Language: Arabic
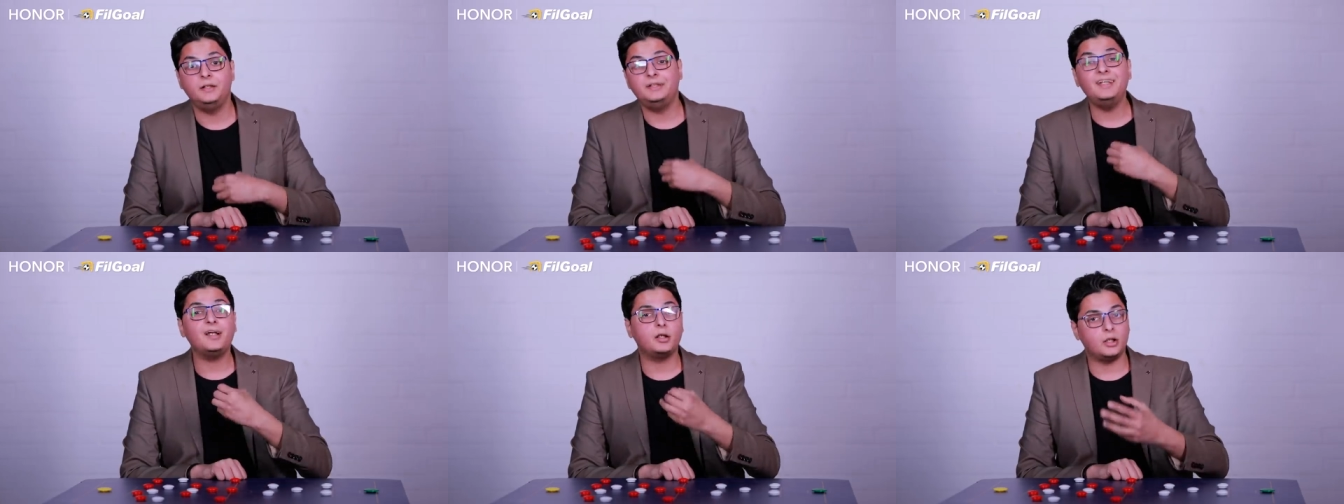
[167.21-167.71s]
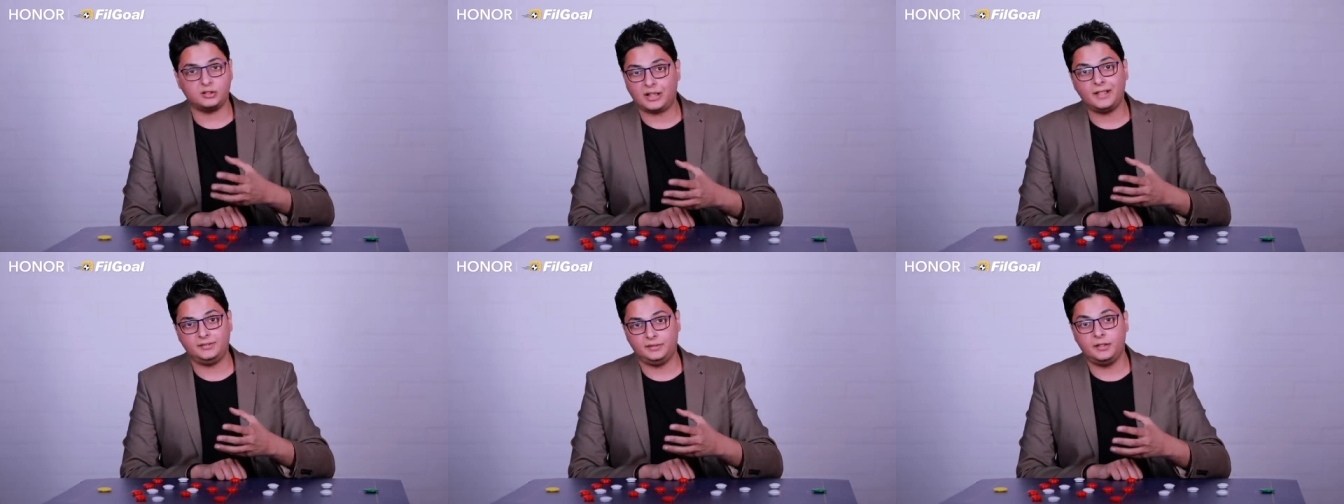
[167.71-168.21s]
يغلط
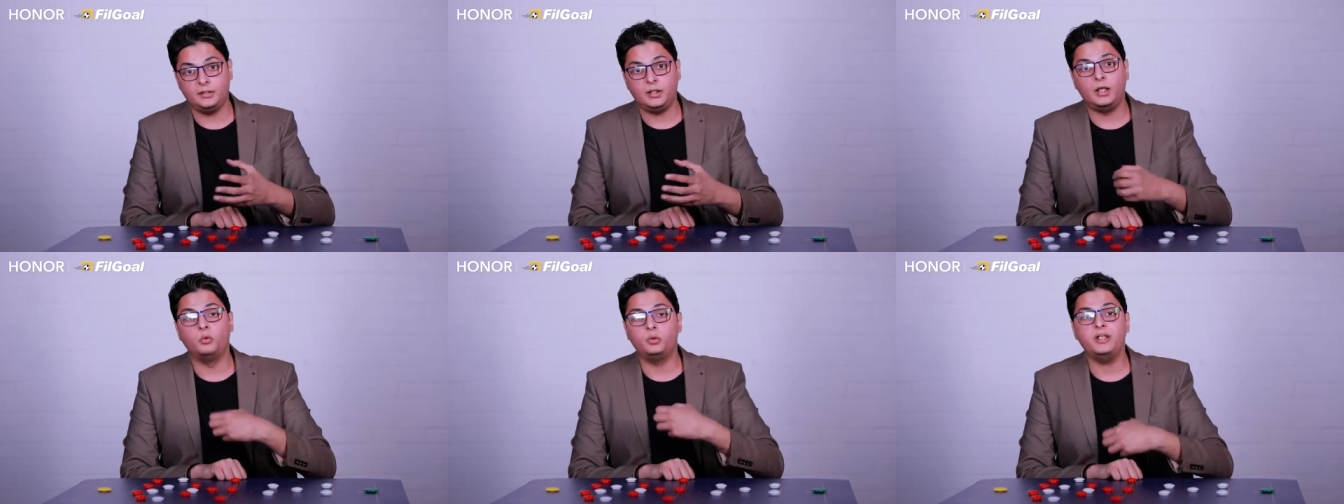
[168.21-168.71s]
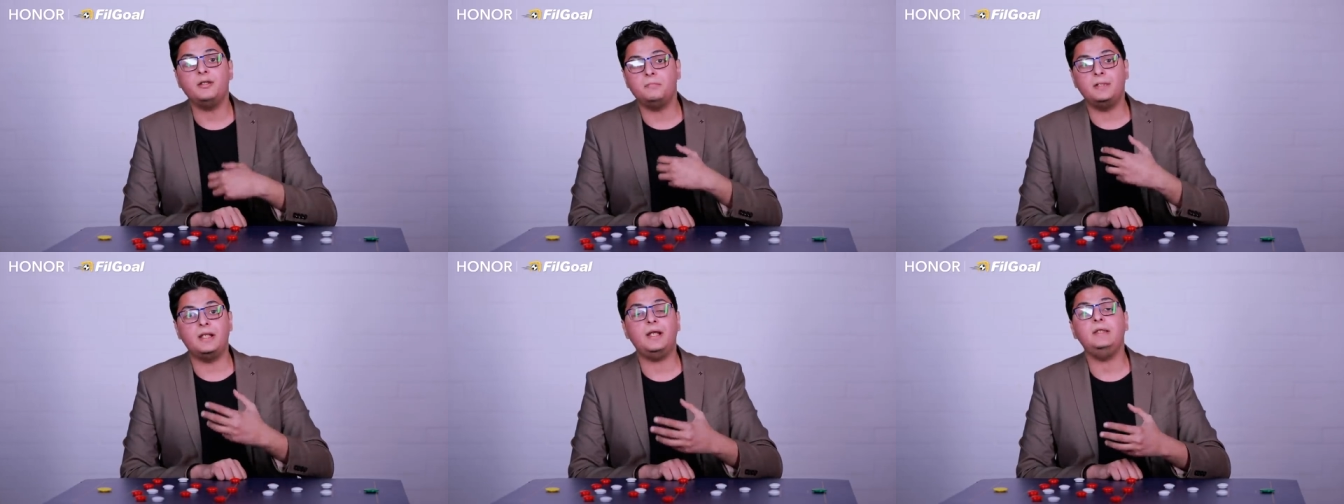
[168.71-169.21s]
حتى او
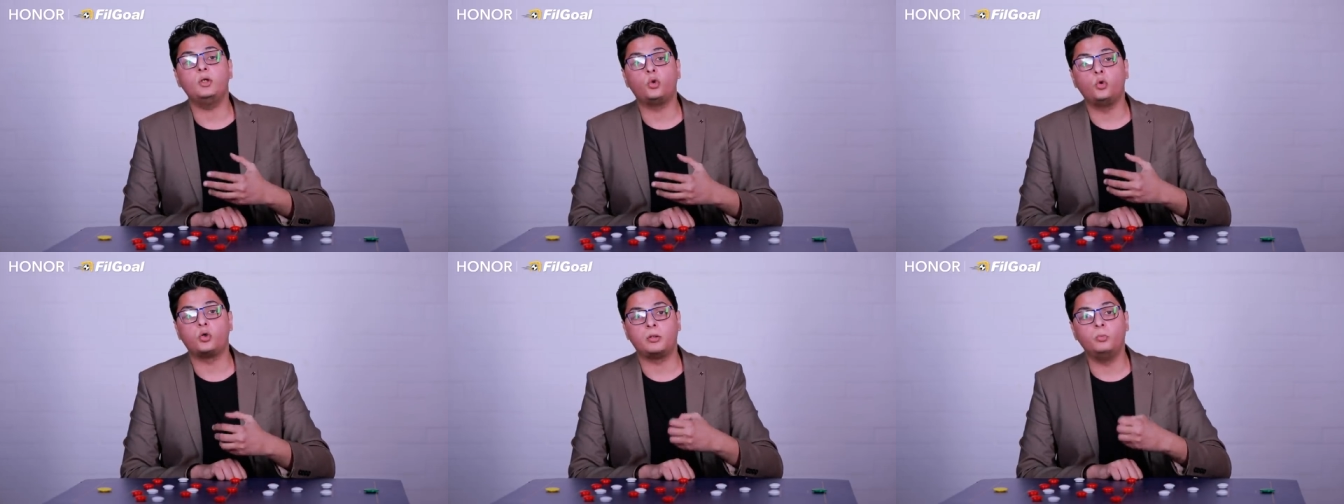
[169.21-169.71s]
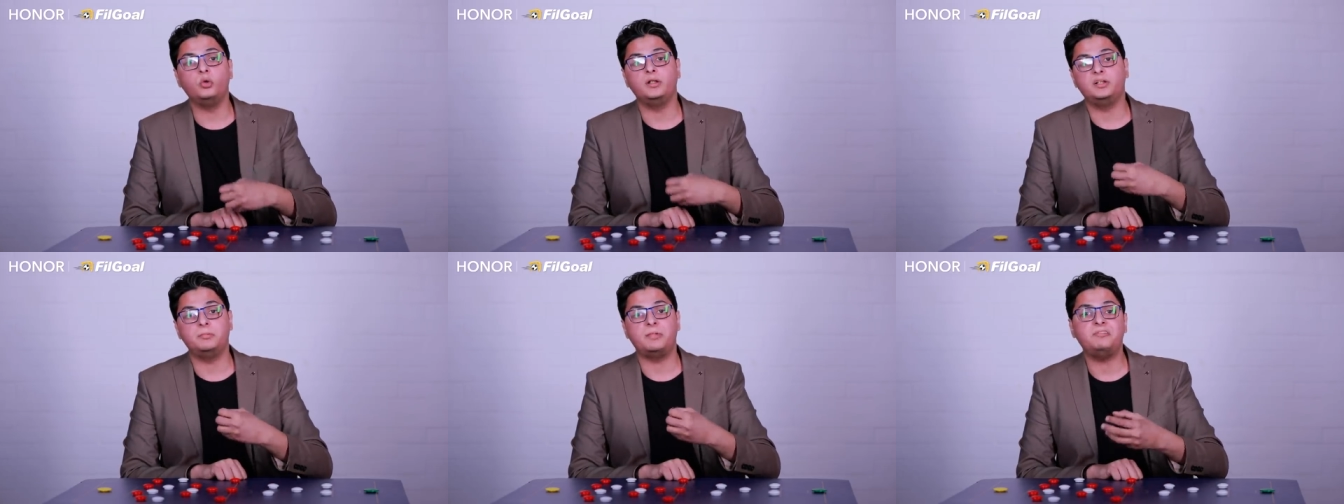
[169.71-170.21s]
يعمل اي كوره
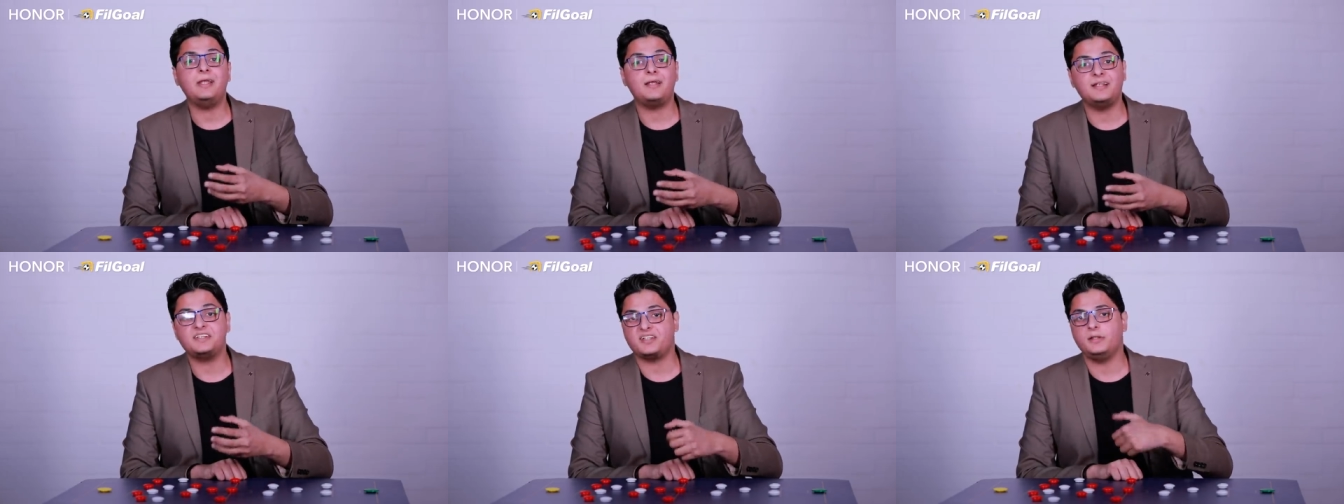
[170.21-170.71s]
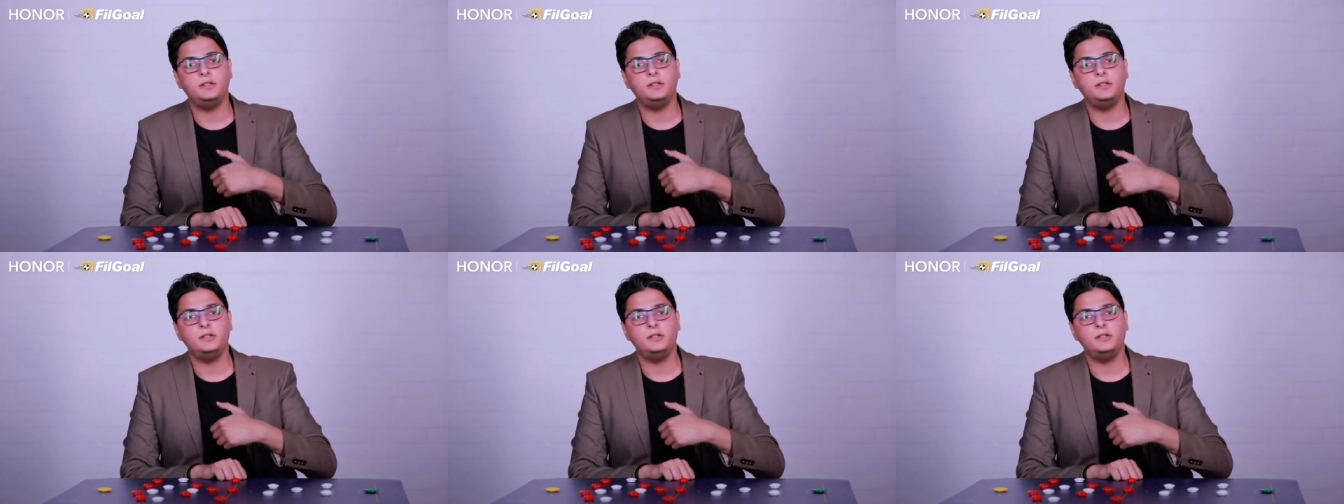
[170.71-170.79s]
ممكن تبقى فيها ريسك